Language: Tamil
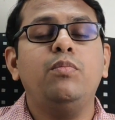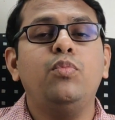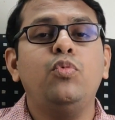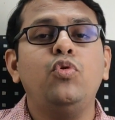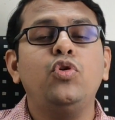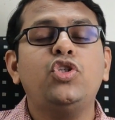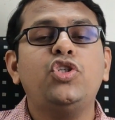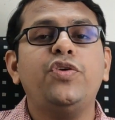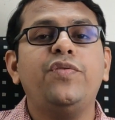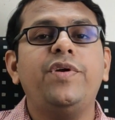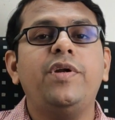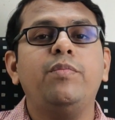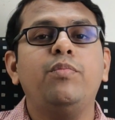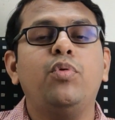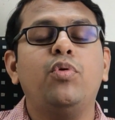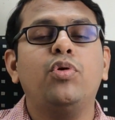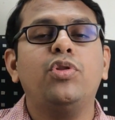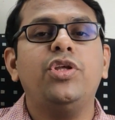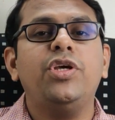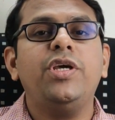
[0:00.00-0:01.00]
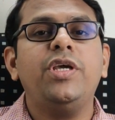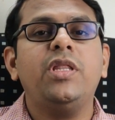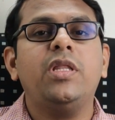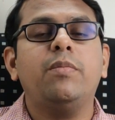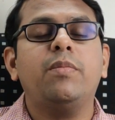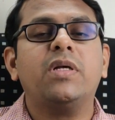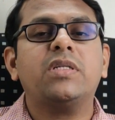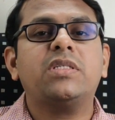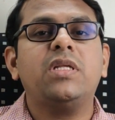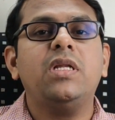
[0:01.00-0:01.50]
மூச்சு விடும்போது இந்த
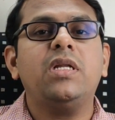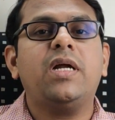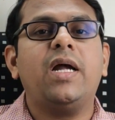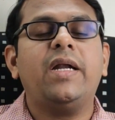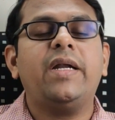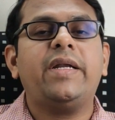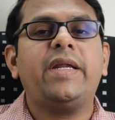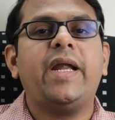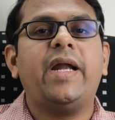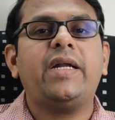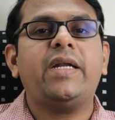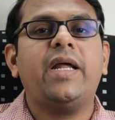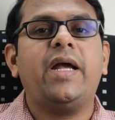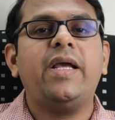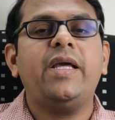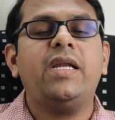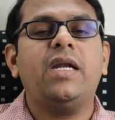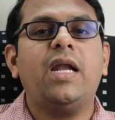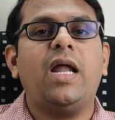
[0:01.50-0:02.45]
மசில் கண்ட்ராக்ட் ஆகி